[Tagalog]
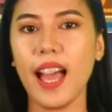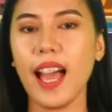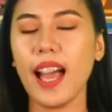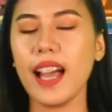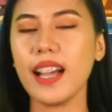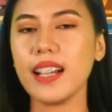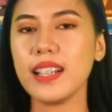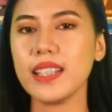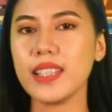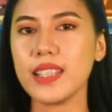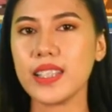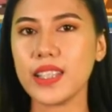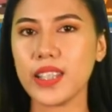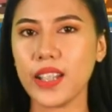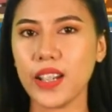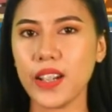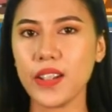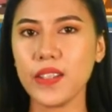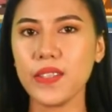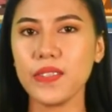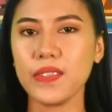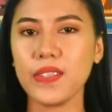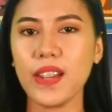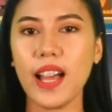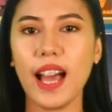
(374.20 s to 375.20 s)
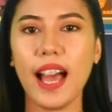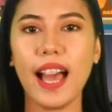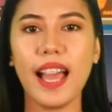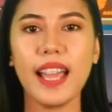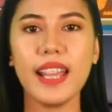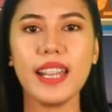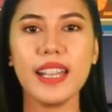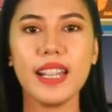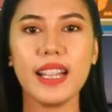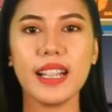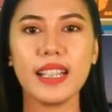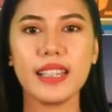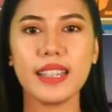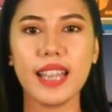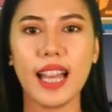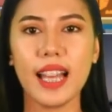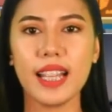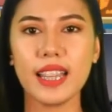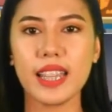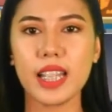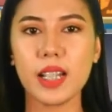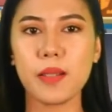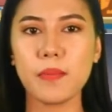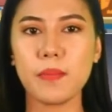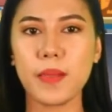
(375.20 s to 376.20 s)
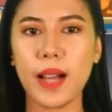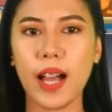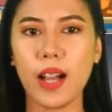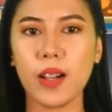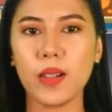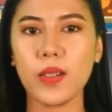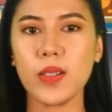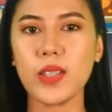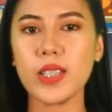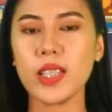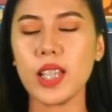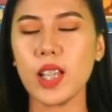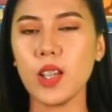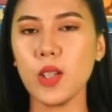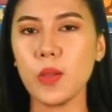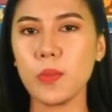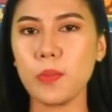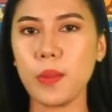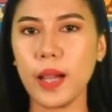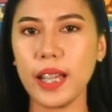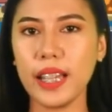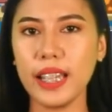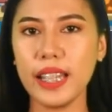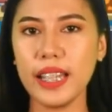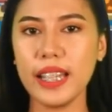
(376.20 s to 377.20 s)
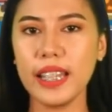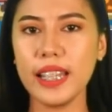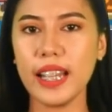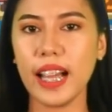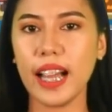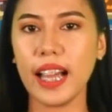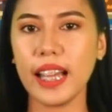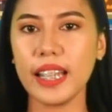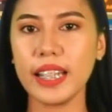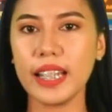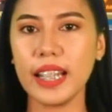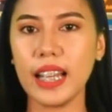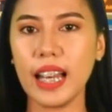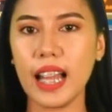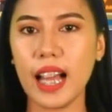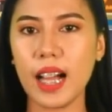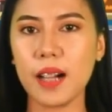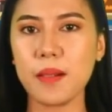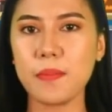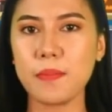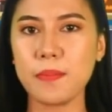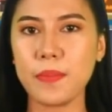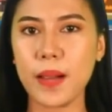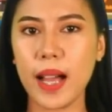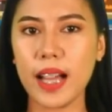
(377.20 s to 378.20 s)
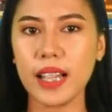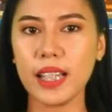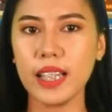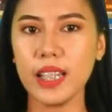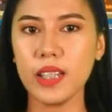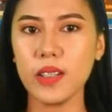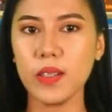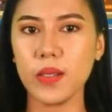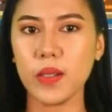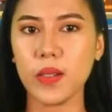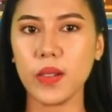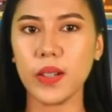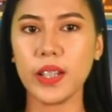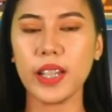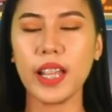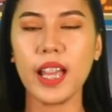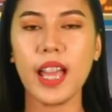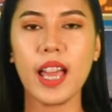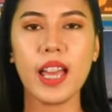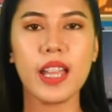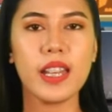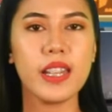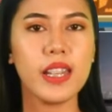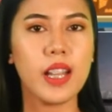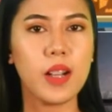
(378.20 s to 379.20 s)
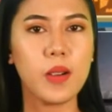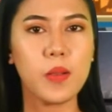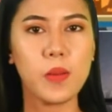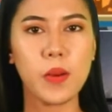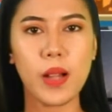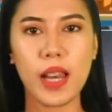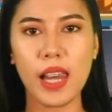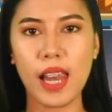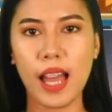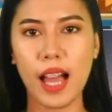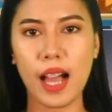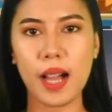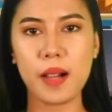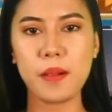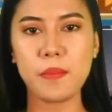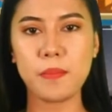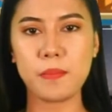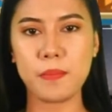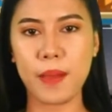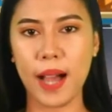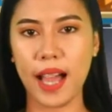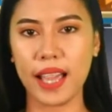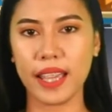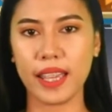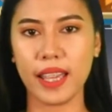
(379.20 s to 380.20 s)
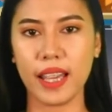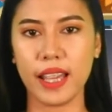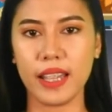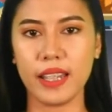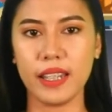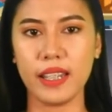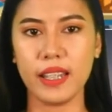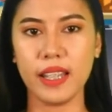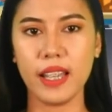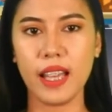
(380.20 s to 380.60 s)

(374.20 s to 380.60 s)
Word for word: Ang serf ay nagtatrabaho sa lupain ng kanilang Panginoon ng walang bayad